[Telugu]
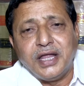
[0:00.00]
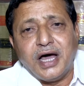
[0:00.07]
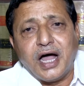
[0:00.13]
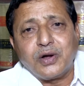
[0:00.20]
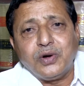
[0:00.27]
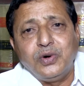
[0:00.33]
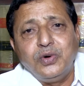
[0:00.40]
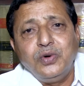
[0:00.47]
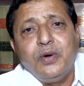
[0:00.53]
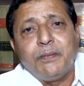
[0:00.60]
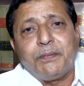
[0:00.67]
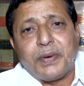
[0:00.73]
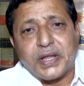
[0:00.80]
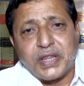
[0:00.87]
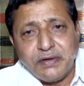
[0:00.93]
నాకు
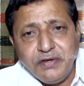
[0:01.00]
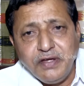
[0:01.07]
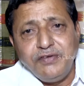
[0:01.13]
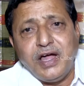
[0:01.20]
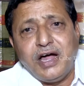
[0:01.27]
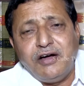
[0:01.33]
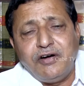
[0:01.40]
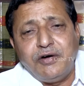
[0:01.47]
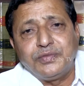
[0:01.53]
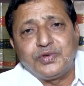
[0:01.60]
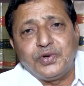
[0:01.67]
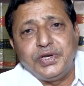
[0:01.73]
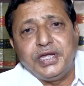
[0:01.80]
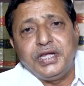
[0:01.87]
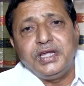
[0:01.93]
పదవి
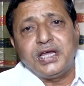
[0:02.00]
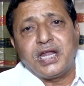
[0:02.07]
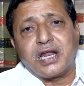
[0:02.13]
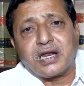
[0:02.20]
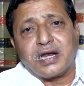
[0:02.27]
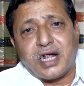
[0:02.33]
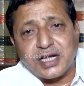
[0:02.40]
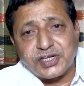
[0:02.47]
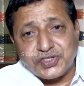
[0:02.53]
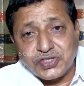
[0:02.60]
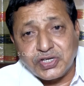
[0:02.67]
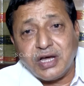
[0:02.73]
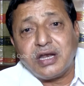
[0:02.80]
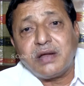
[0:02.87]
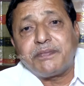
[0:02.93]
వ్యాహంతో ఇలా
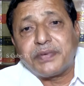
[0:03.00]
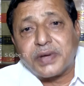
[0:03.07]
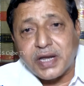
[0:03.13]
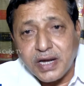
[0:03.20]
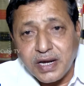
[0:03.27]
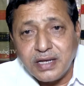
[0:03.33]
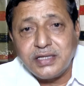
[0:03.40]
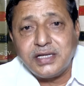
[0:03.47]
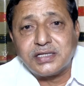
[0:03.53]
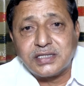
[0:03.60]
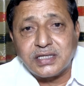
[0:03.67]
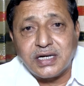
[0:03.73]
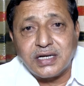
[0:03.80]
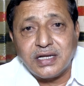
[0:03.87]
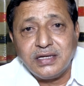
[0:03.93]
రాష్ట్రాల పర్యటన
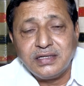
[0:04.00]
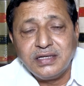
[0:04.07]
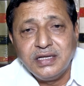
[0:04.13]
చేస్తారట